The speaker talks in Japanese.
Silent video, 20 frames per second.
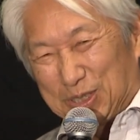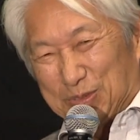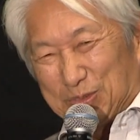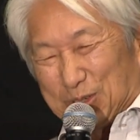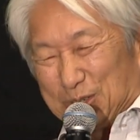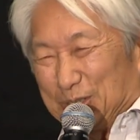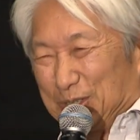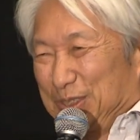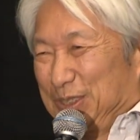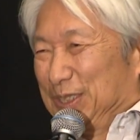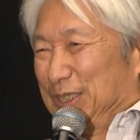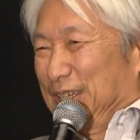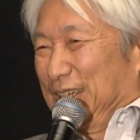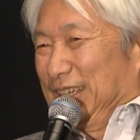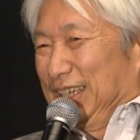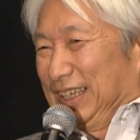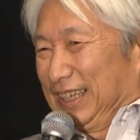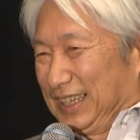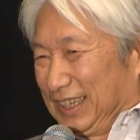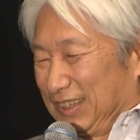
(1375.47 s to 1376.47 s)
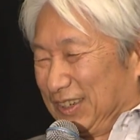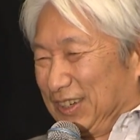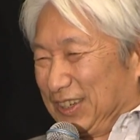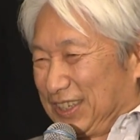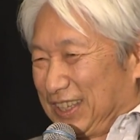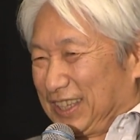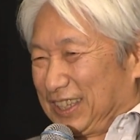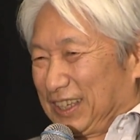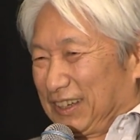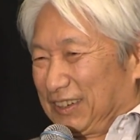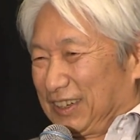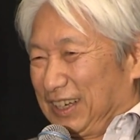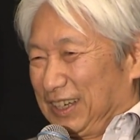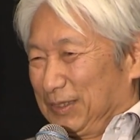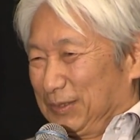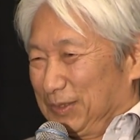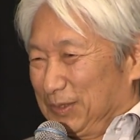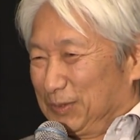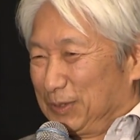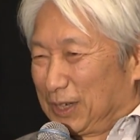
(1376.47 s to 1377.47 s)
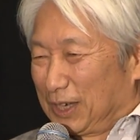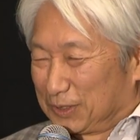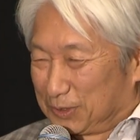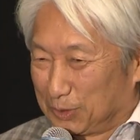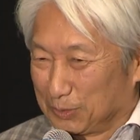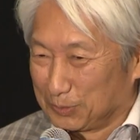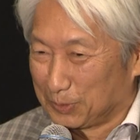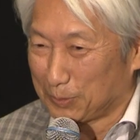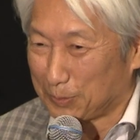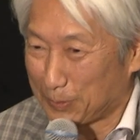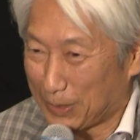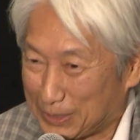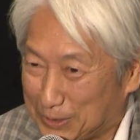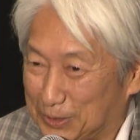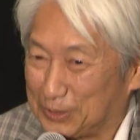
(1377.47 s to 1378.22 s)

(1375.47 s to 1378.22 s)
てもこういう顔してたのが、僕が来たらバッと